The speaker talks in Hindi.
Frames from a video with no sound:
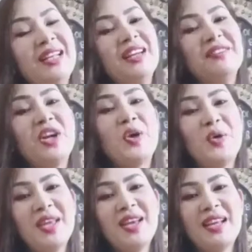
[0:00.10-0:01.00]
फ्लावर
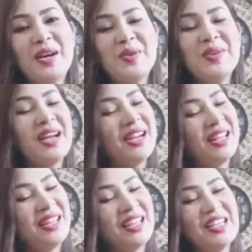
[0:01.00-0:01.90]
हो या ना हो
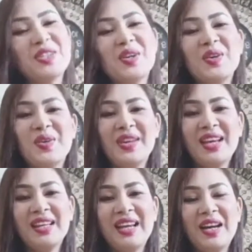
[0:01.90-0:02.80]
गार्डनिंग का शौक हो
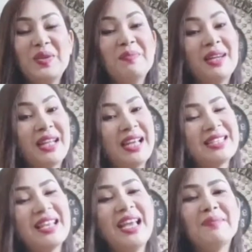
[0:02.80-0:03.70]
या ना हो बट
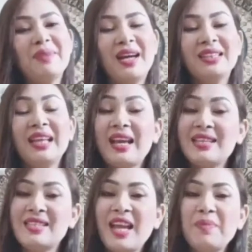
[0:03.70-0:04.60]
ऐसा एक प्लांट
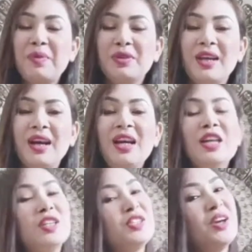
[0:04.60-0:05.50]
ऐसा एक पौधा
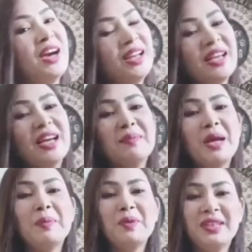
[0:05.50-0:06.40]
जो हर घर
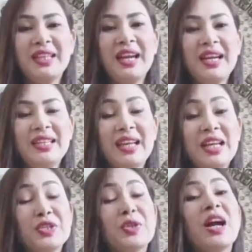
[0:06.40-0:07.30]
में आपको दिखाई
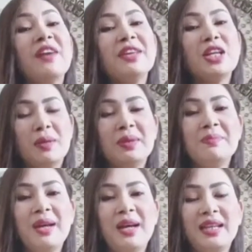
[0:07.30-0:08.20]
देगा जो काफ़ी
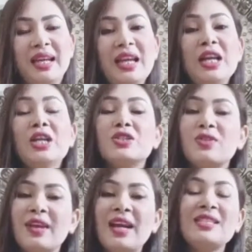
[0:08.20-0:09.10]
कॉमन प्लांट है
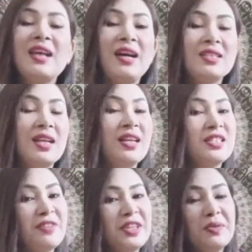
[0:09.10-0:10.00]
सो so गाइज आज का
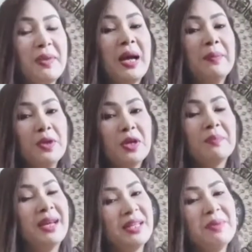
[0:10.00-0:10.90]
इस वीडियो में हम
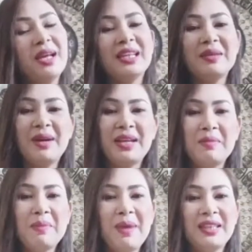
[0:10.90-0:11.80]
लोग मनी प्लांट के
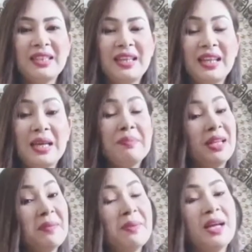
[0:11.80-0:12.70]
बारे में बात करेंगे
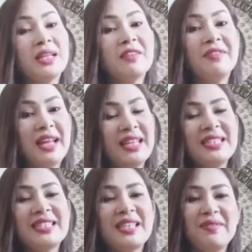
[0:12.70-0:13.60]
मनी प्लांट की
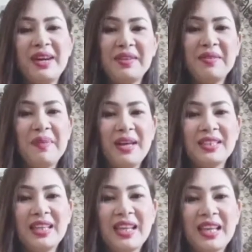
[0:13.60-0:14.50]
वेराइटीज़ के बारे में
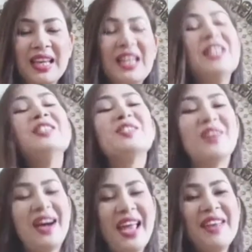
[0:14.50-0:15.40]
बात करेंगे
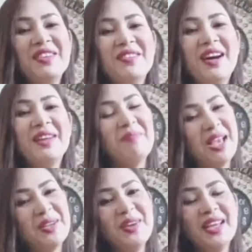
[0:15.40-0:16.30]
सो हाई एवरी वन
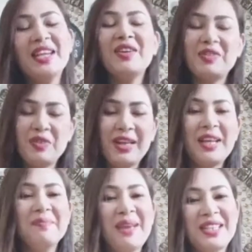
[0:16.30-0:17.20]
मैं हूँ एन एंड
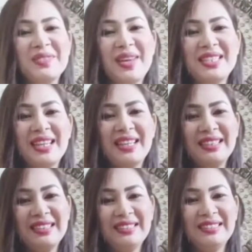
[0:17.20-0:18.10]
वेलकम बैक टू माई
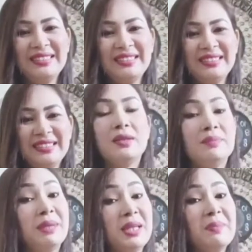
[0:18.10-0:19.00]

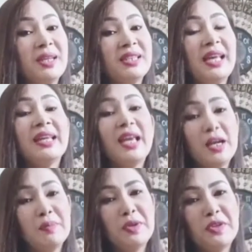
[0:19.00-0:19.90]
चैनल मनी प्लांट एक
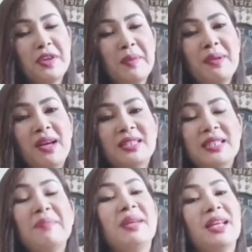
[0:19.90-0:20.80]
एयर प्योरीफाई प्लांट
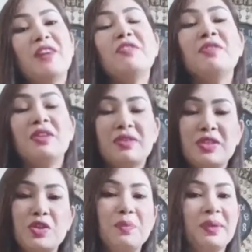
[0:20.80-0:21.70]
है मेरे काफ़ी
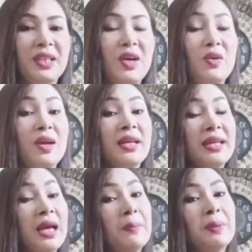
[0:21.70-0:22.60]
व्यूवर्स को पता होगा
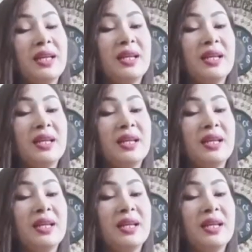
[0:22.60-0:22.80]
ये आपके